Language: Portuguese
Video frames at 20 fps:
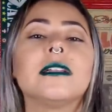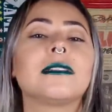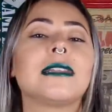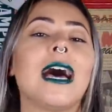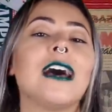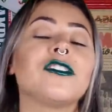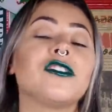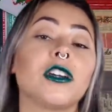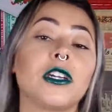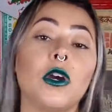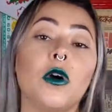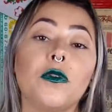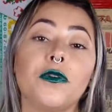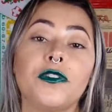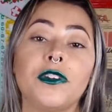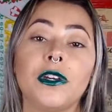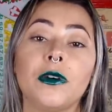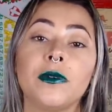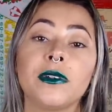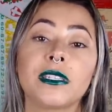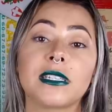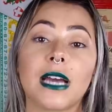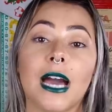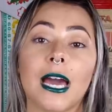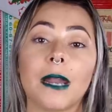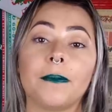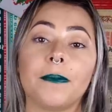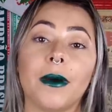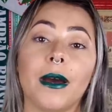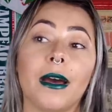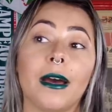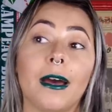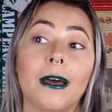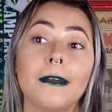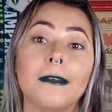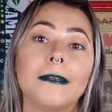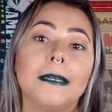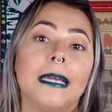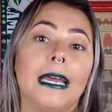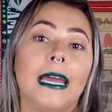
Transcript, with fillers: tá? Só que eu vi um Scarpa,